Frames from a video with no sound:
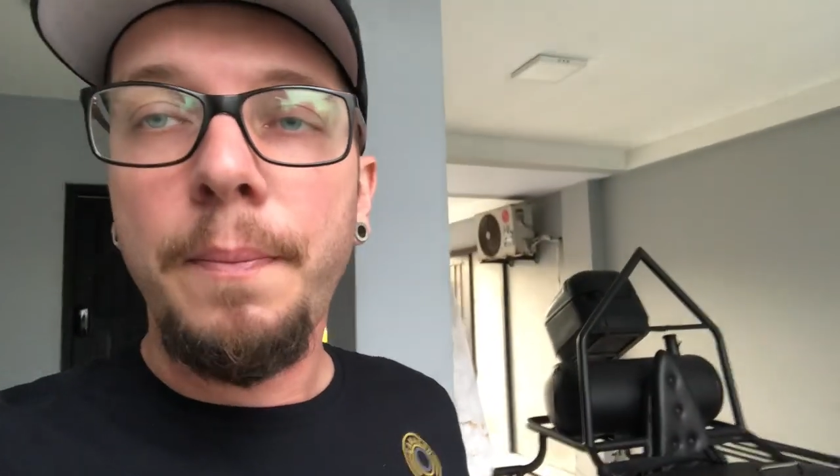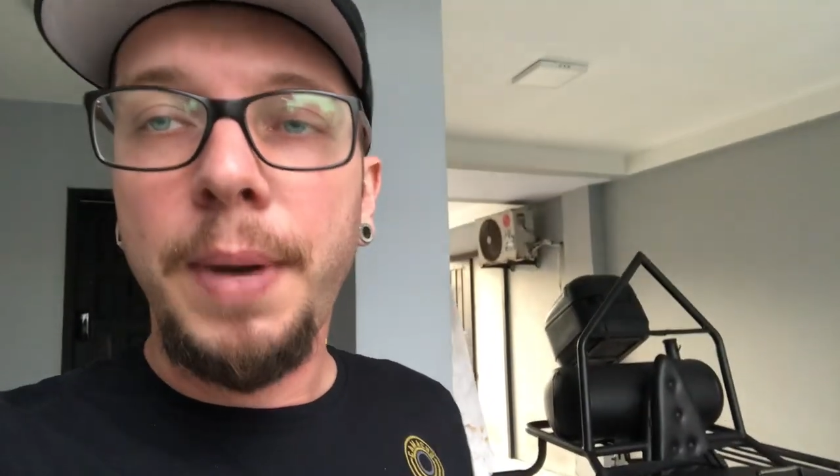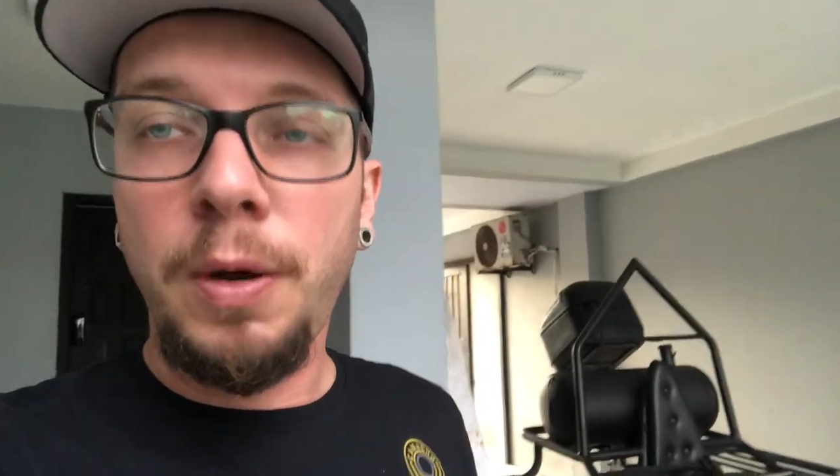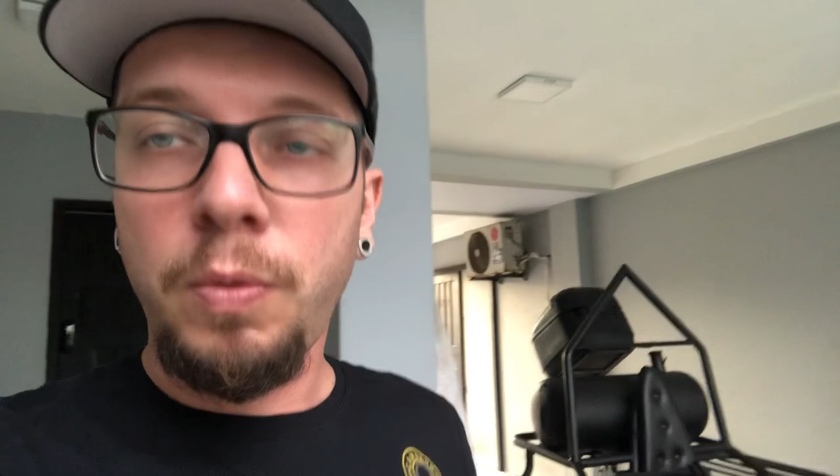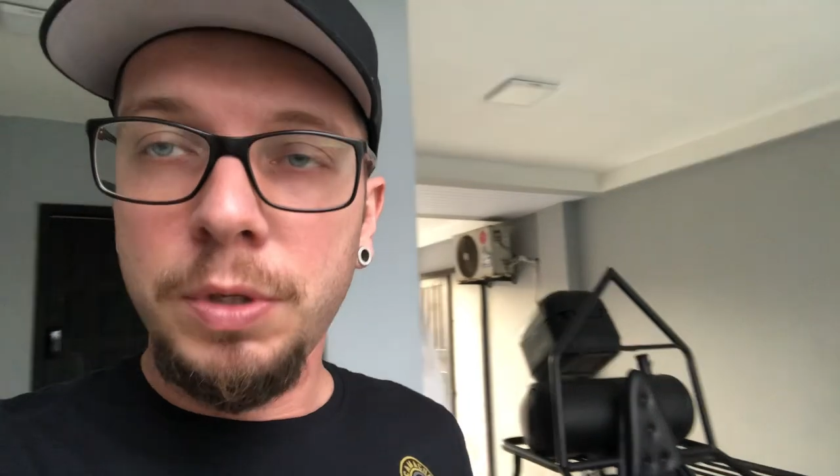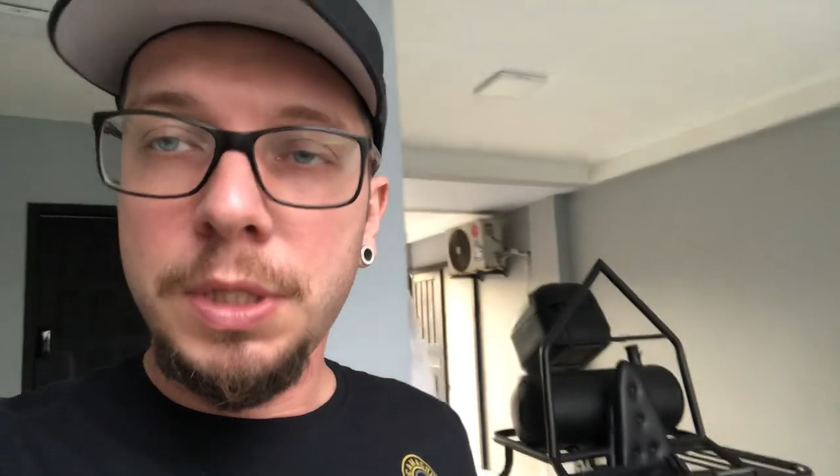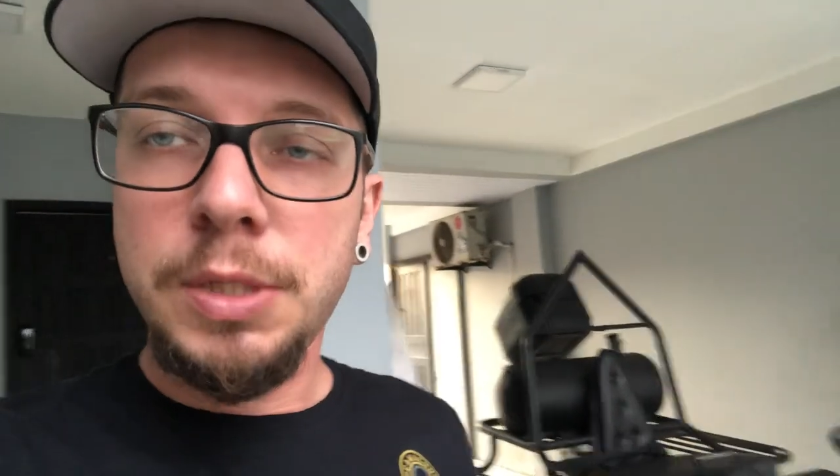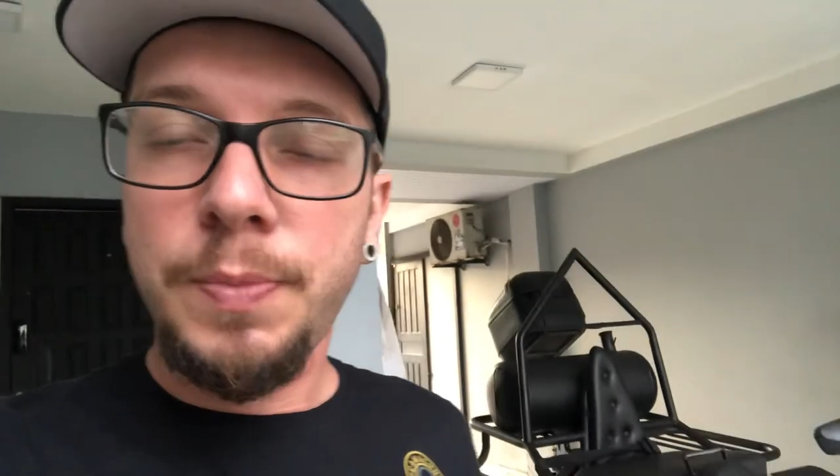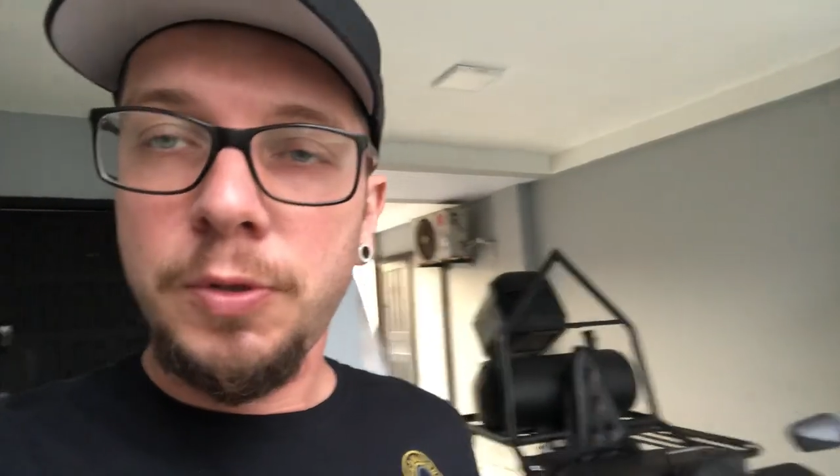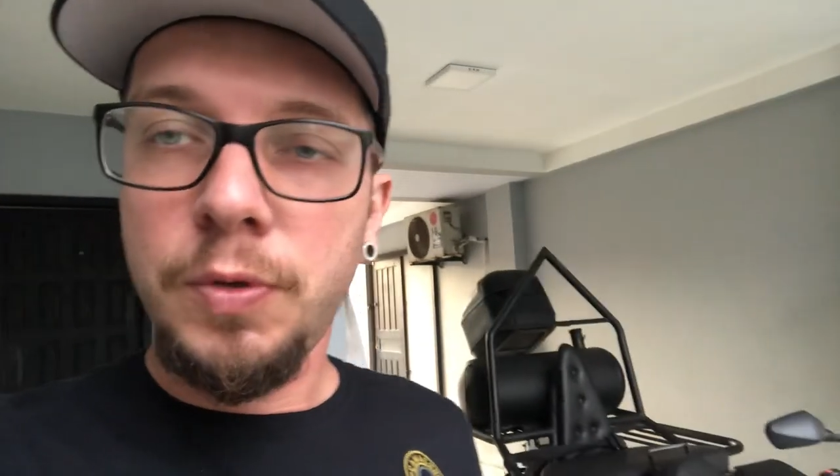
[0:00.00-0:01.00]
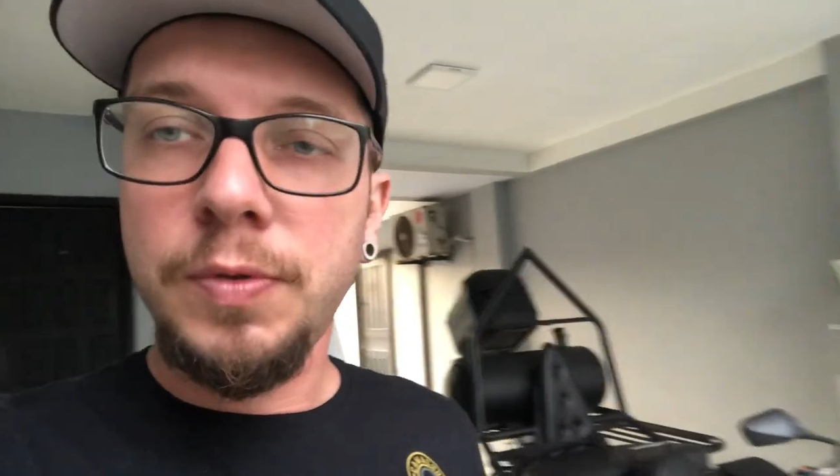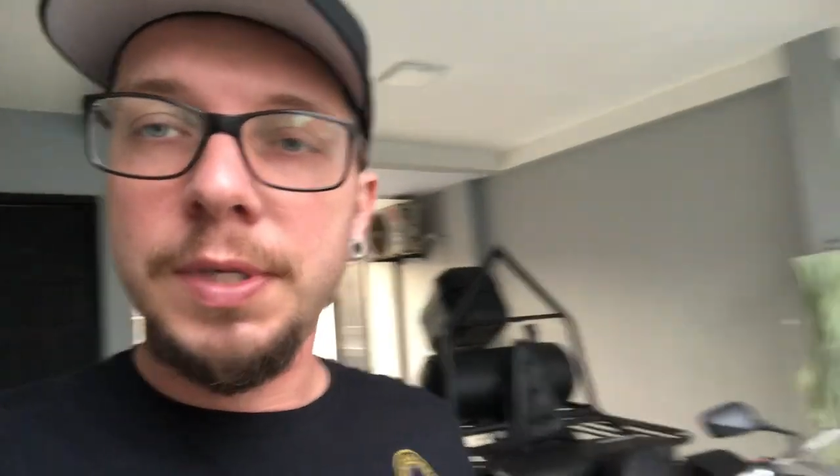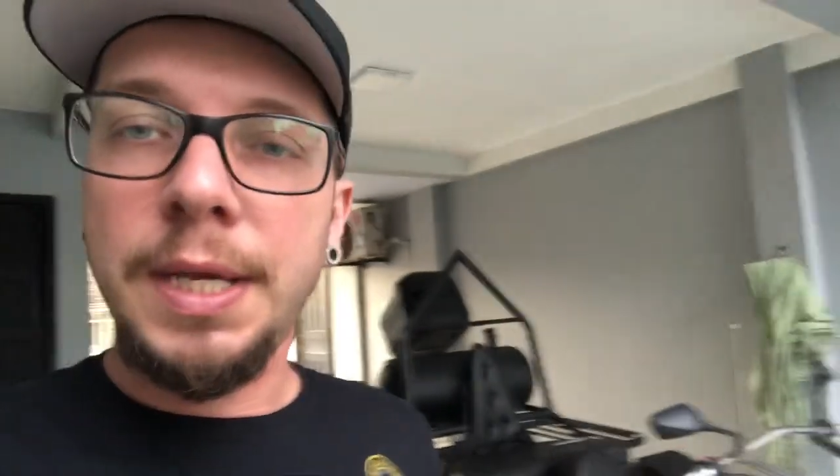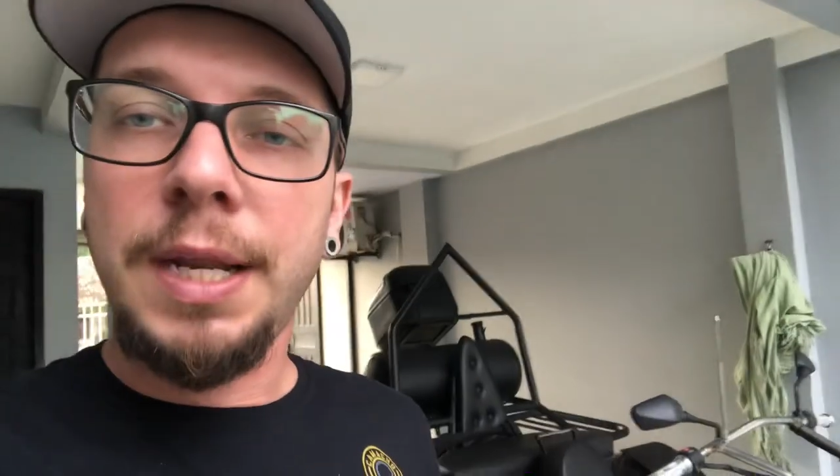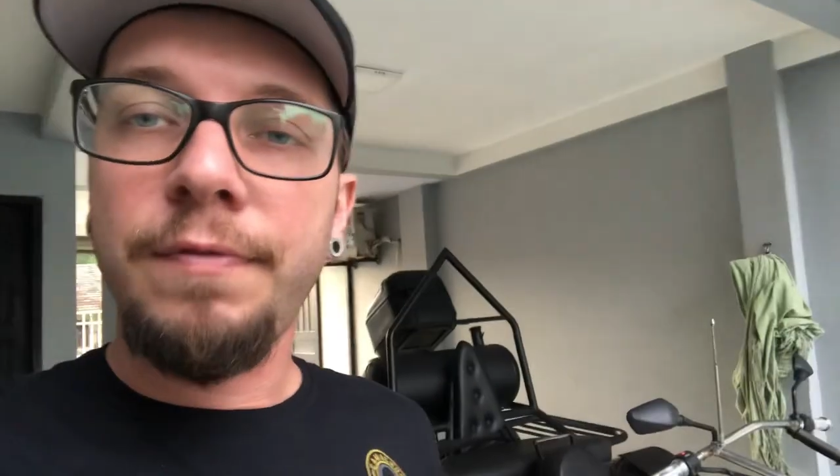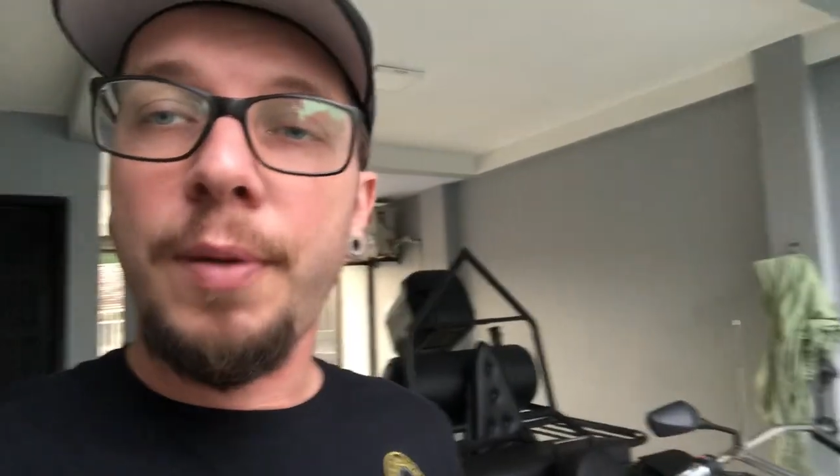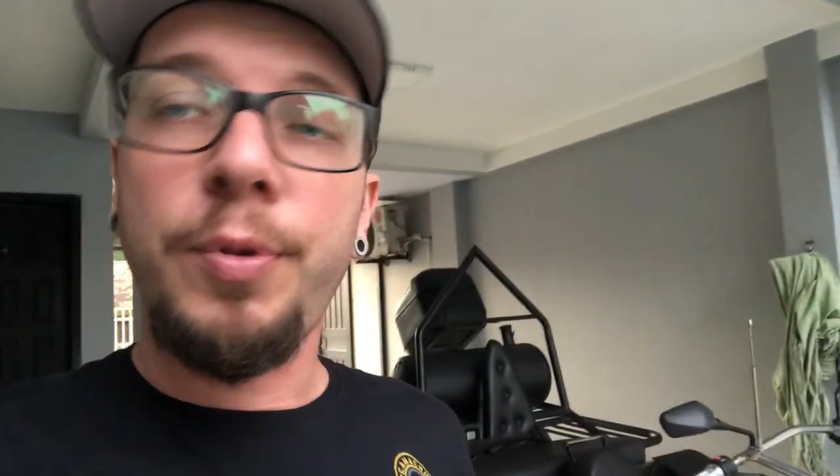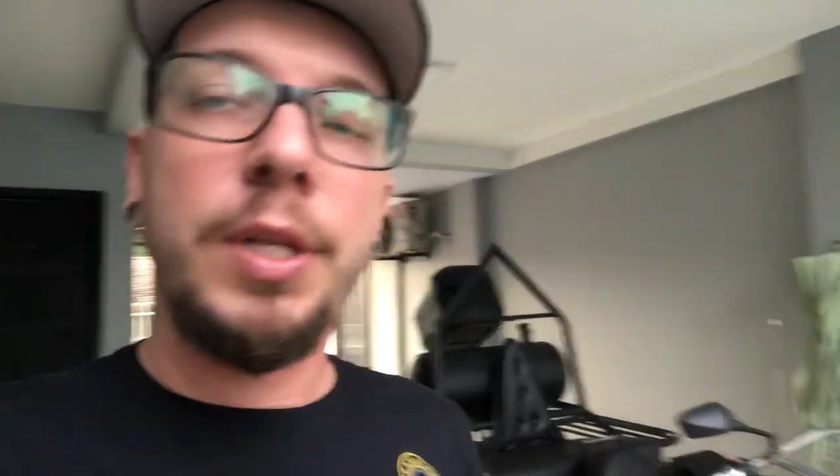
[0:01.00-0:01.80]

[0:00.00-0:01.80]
para quantas pessoas você quer levar,